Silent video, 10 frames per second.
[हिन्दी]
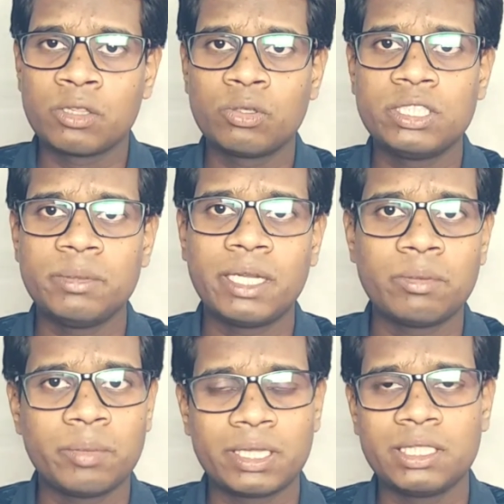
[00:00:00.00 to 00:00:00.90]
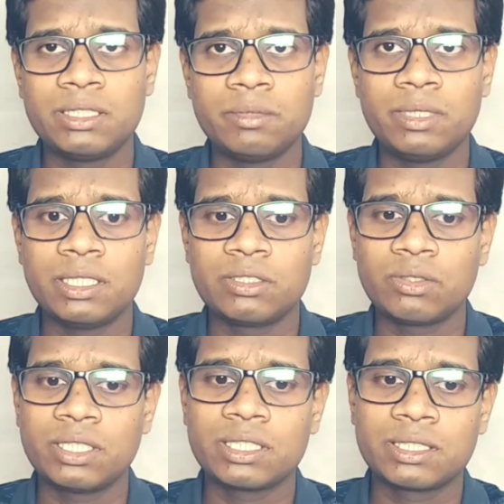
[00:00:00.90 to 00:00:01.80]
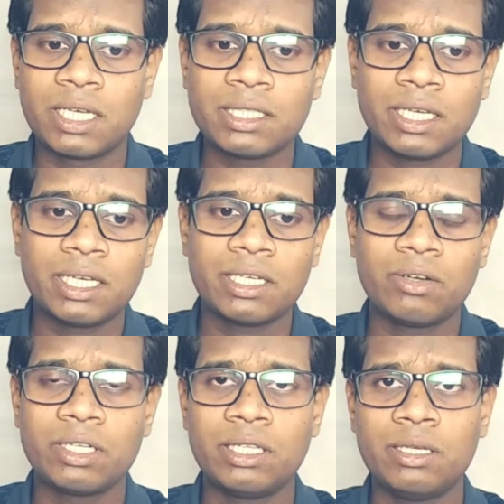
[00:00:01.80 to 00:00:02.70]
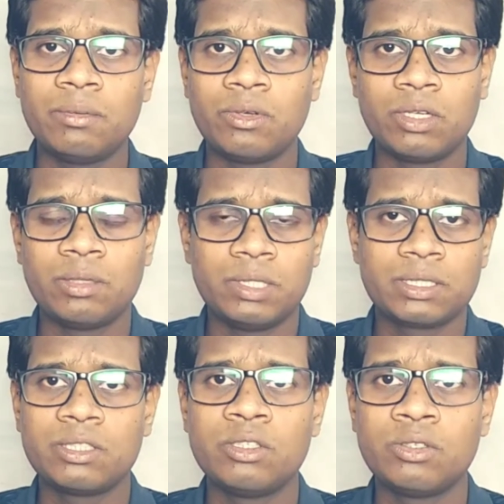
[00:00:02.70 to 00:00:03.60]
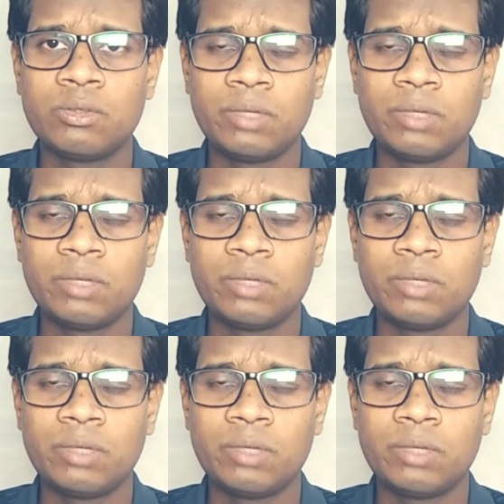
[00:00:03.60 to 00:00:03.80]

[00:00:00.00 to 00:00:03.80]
दो जी बी रैम और बत्तीस जी बी स्टोरेज के साथ आएगा और और इसकी जो